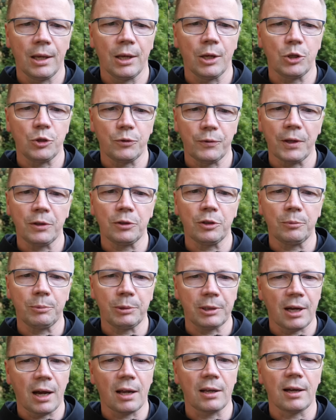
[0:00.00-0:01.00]
Święty
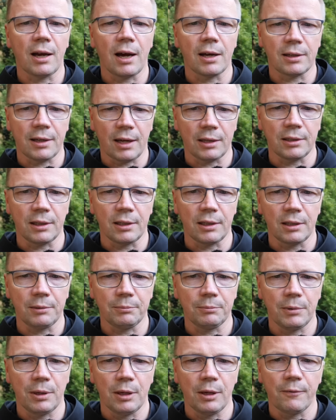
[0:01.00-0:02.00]
Michale Archaniele,
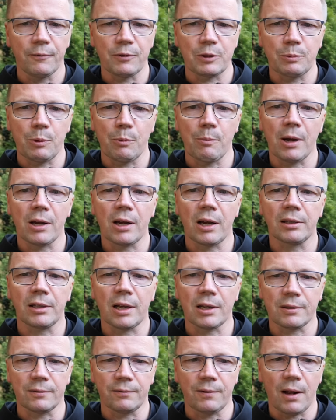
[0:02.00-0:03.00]
wspomagaj
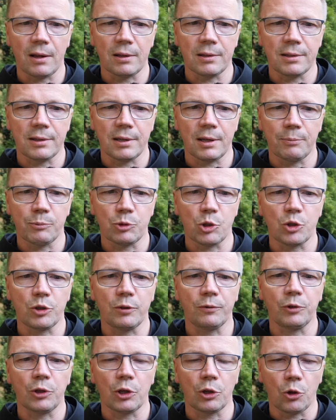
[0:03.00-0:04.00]
nas w walce
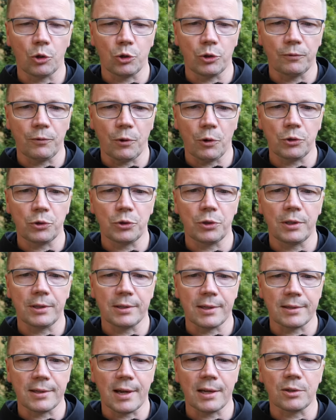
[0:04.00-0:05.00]
przeciw niegodziwości i
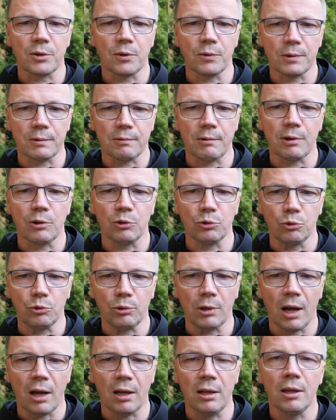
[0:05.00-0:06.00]
zasadzką złego
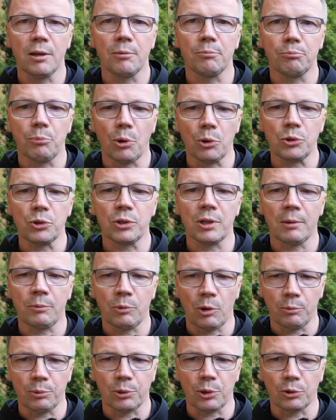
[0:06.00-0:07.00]
ducha, bądź nam
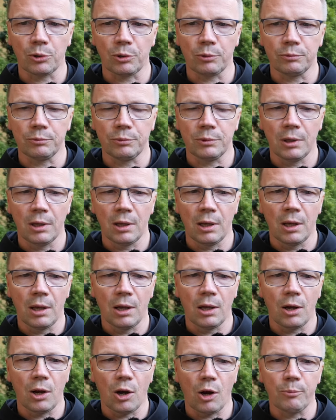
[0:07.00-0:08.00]
obroną.
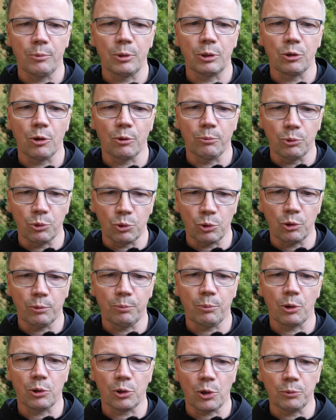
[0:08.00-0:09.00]
Oby go Bóg
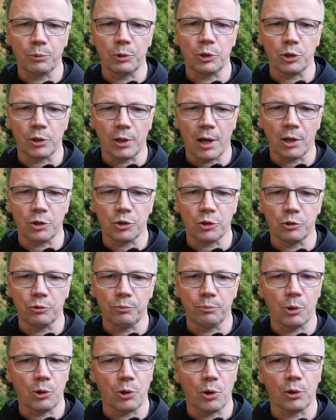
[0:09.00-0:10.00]
pogromić raczył,
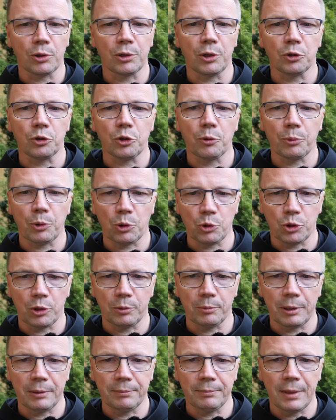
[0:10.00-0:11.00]
pokornie o to
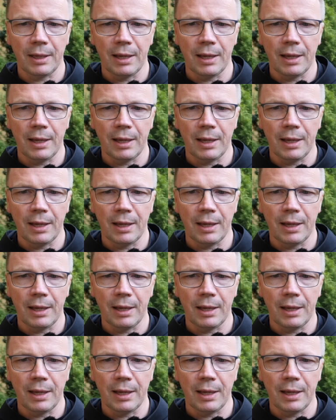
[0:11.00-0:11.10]
prosimy,